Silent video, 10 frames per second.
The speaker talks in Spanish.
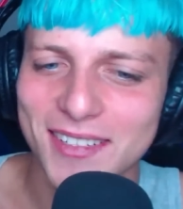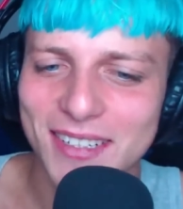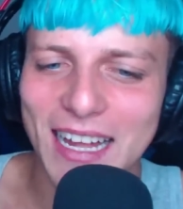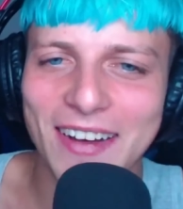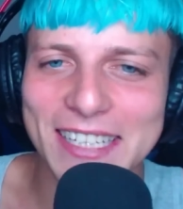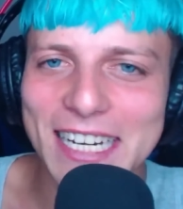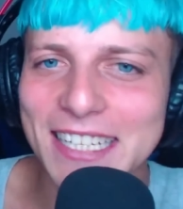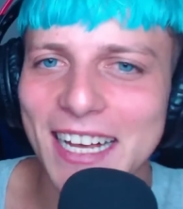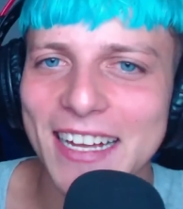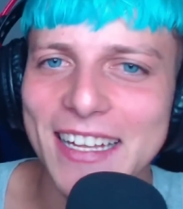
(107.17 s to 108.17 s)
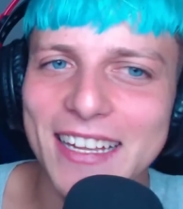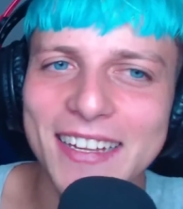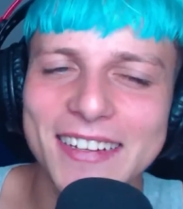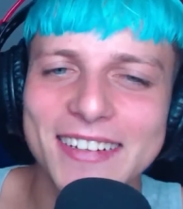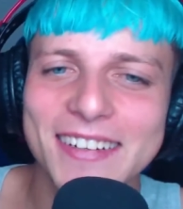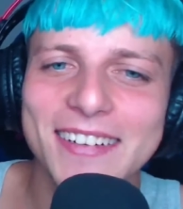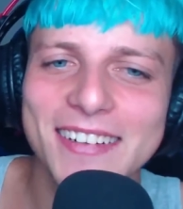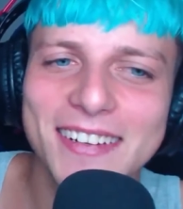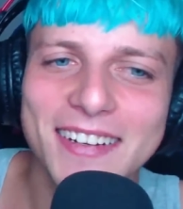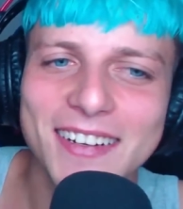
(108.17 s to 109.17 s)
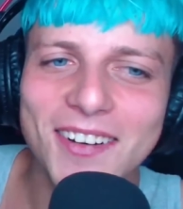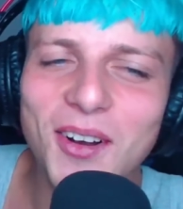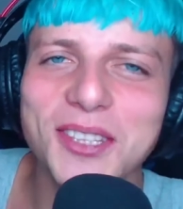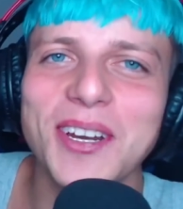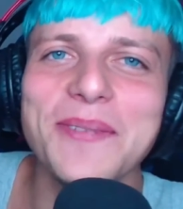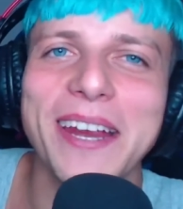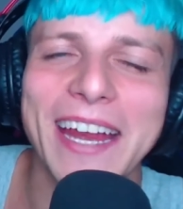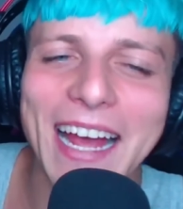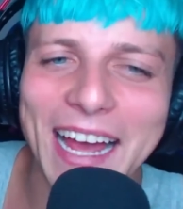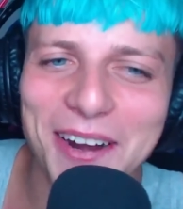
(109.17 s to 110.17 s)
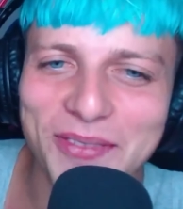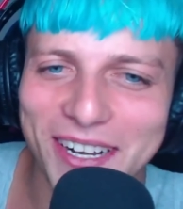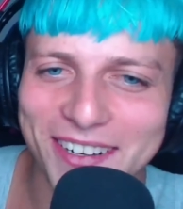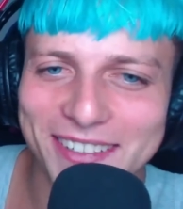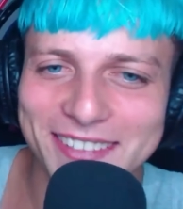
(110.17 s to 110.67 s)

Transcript: La banderita ahí. ¿Cómo está re mexicano, perro?